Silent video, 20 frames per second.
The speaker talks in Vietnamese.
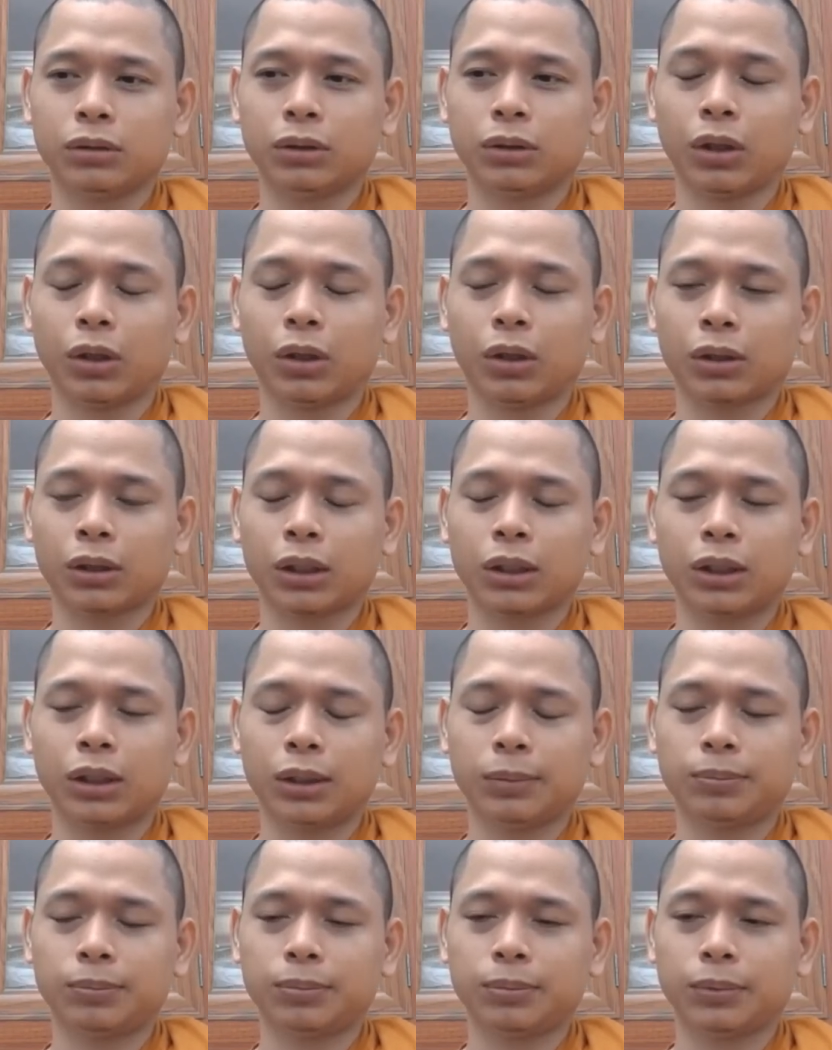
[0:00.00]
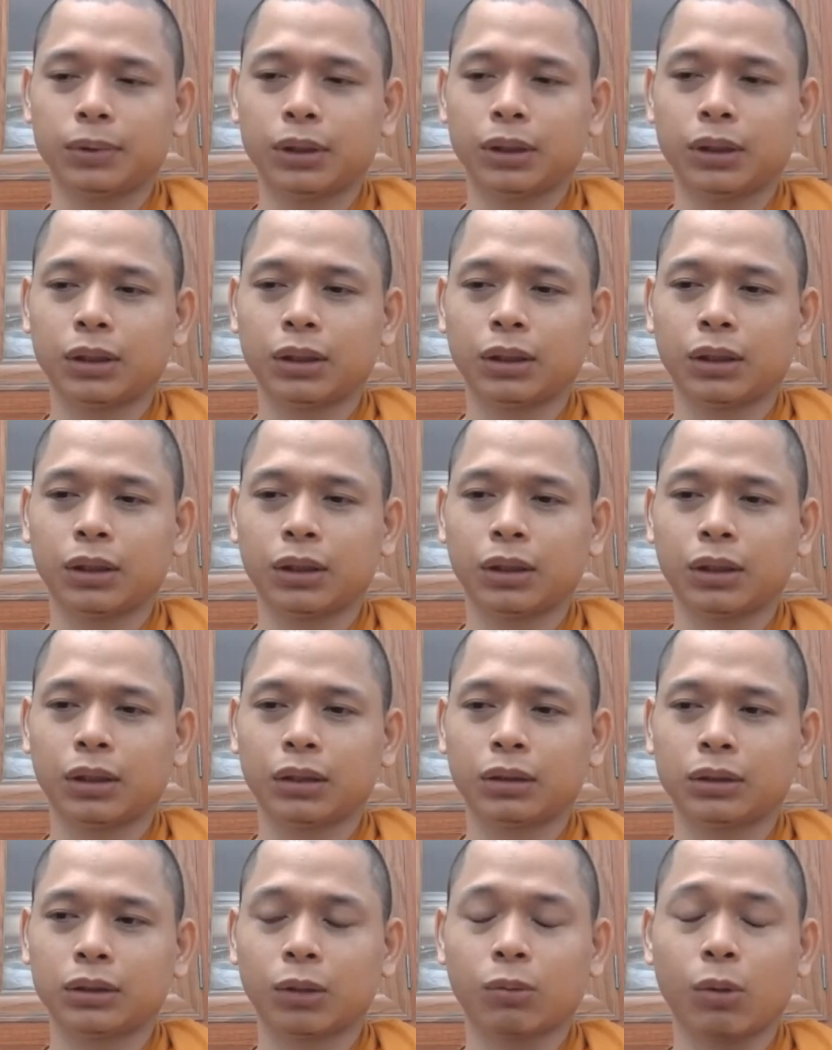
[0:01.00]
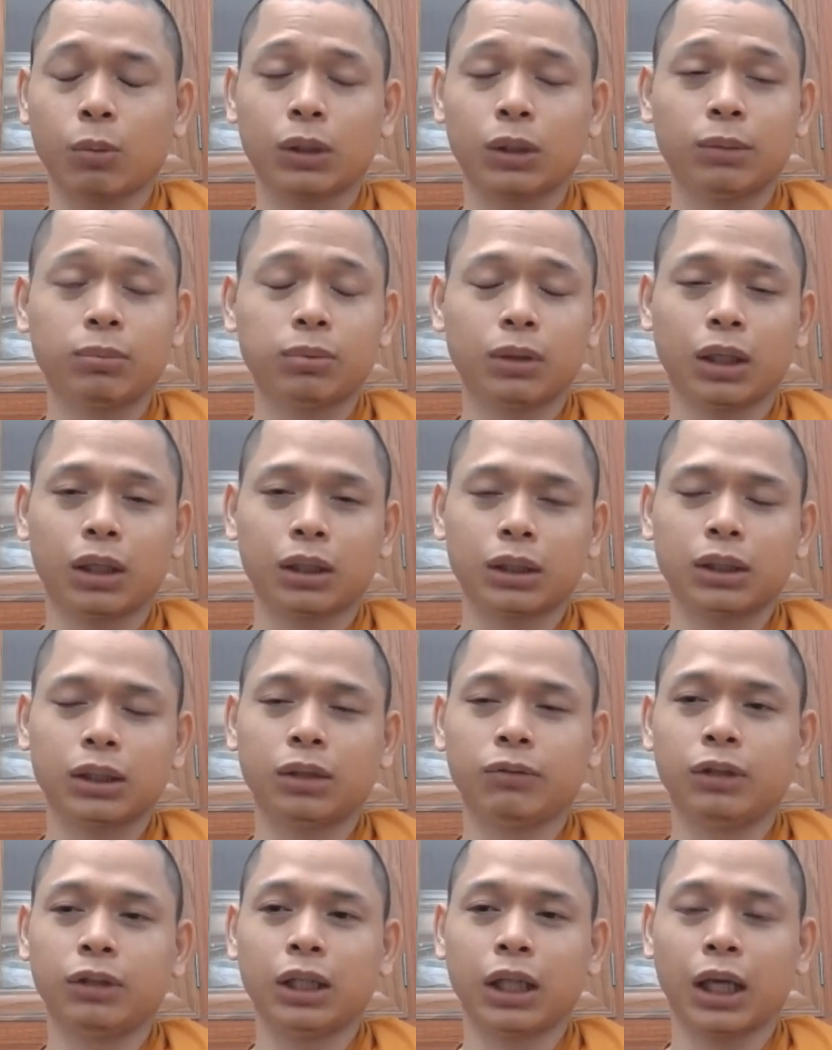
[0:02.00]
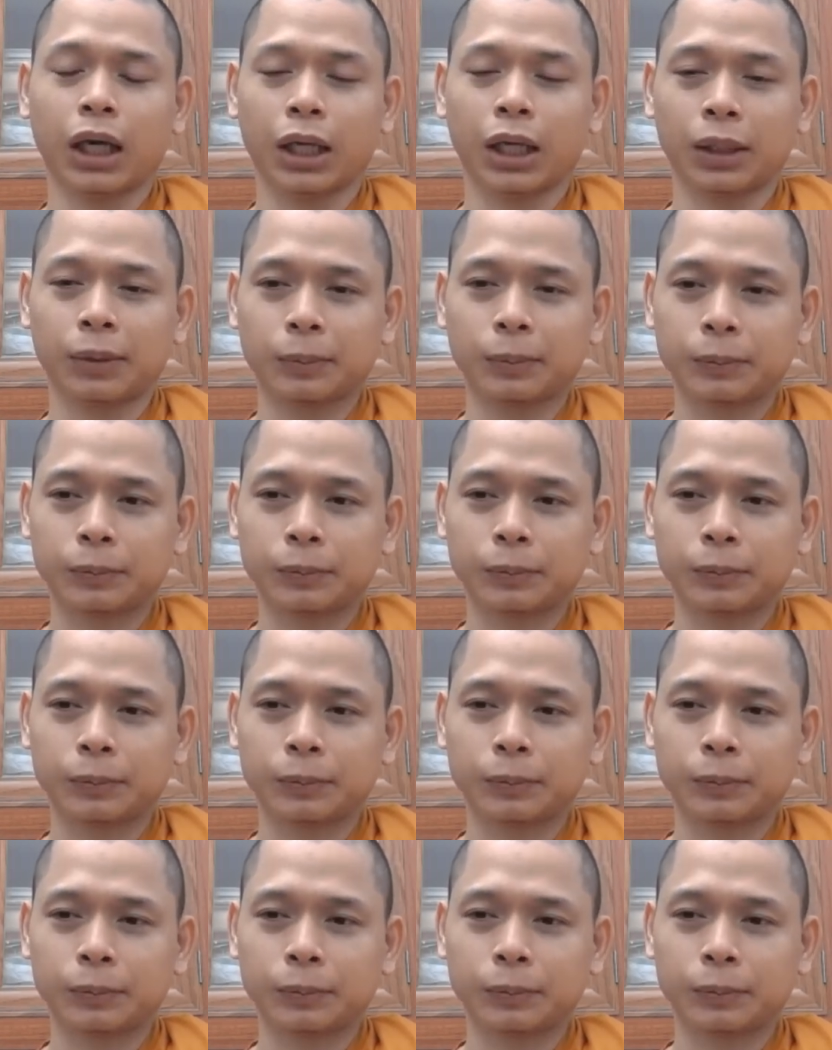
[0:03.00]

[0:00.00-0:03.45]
cho cái kiếp uh, cho một kiếp ở cái đời vị lai